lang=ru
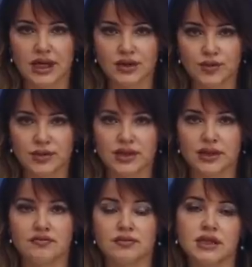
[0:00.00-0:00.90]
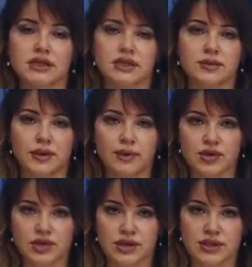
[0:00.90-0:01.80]
экономики министр
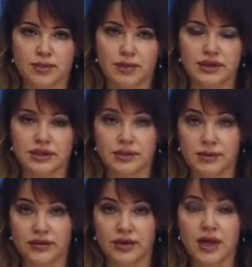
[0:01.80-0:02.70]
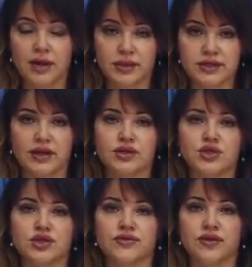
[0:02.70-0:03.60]
промышленности Батыр Имеев призвал не
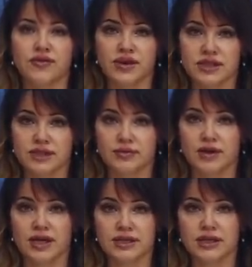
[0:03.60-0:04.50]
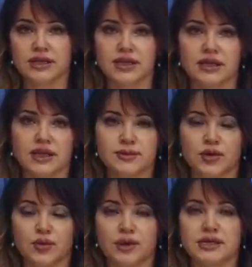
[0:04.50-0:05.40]
штрафовать магазины за отказ
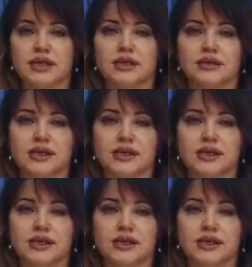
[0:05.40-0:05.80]
покупателей